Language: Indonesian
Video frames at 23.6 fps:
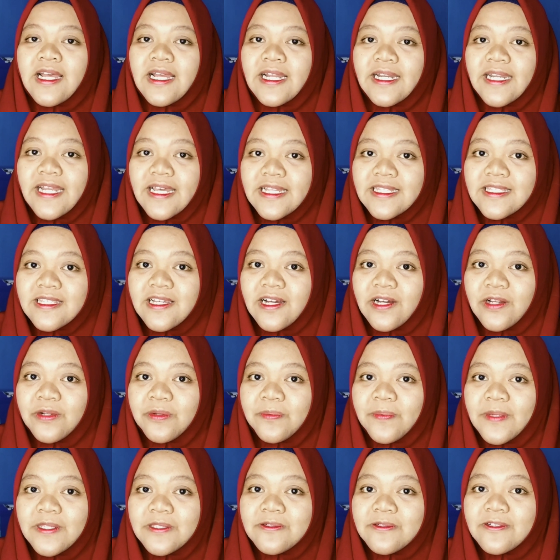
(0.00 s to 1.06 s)
Dan jangan
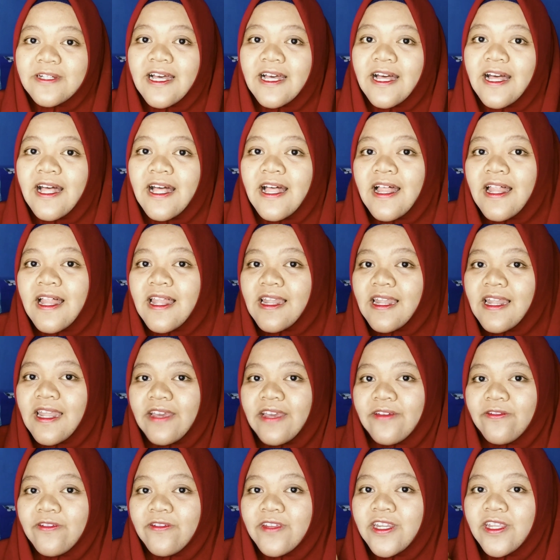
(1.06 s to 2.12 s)
lupa juga
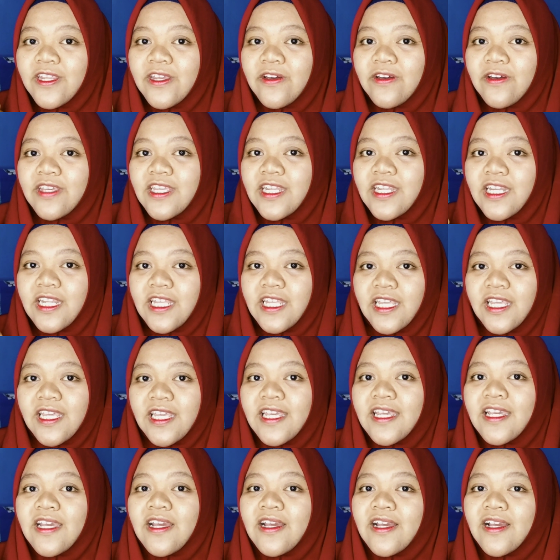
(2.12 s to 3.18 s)
like video ini,
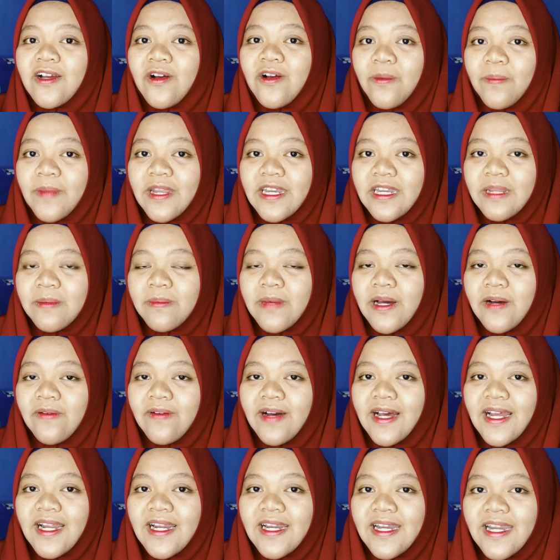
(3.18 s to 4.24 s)
komen di
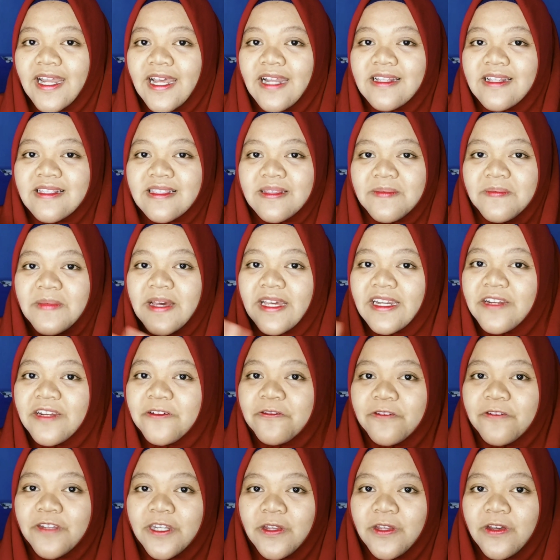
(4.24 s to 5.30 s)
bawah dan sebarin
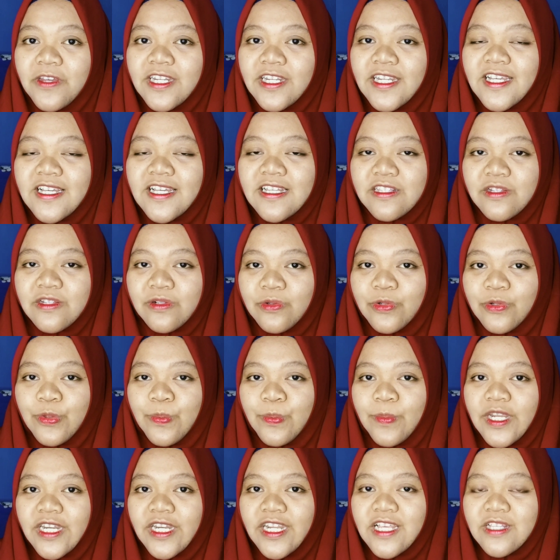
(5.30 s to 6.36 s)
video ini ke seluruh
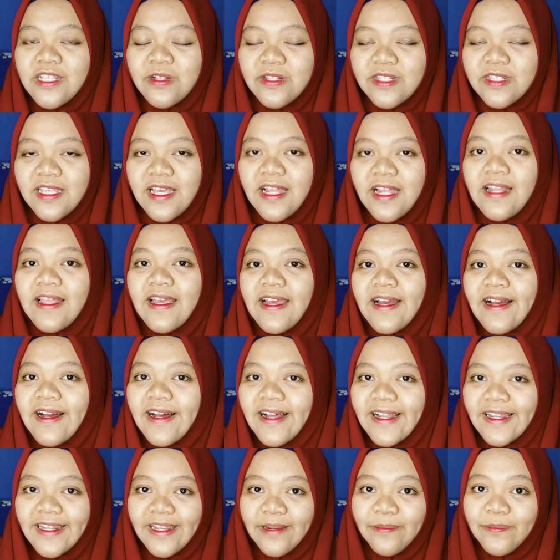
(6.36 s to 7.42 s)
media sosial yang
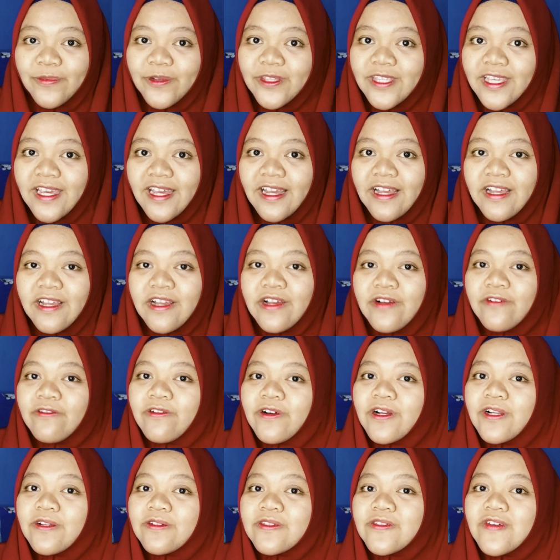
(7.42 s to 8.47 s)
kalian punya.
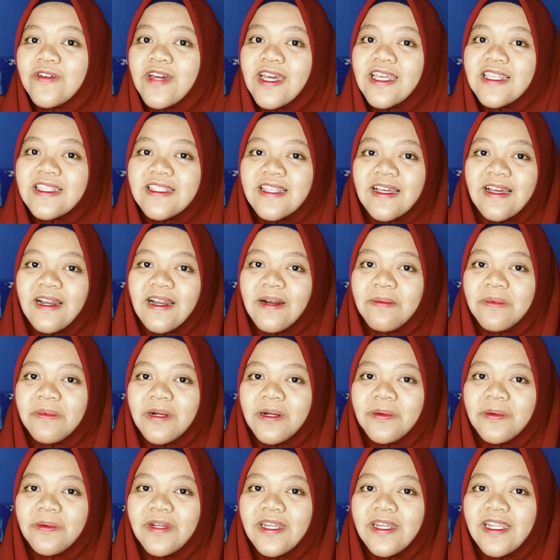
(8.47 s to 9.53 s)
Follow juga Instagram
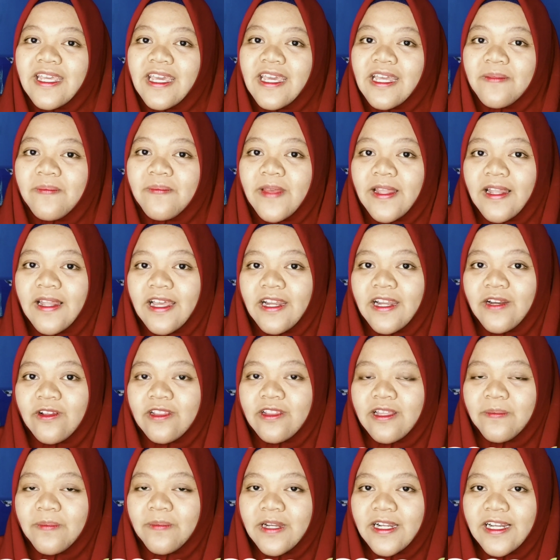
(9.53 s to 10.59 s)
aku di
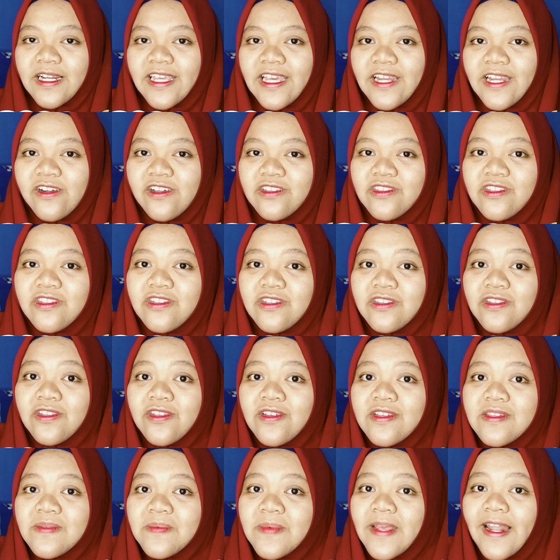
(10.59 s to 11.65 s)
@bella.aprilia.779,
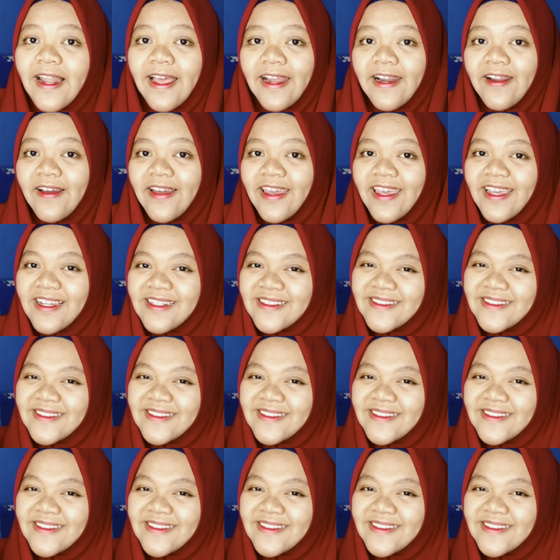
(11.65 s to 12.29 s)
oke? Okay?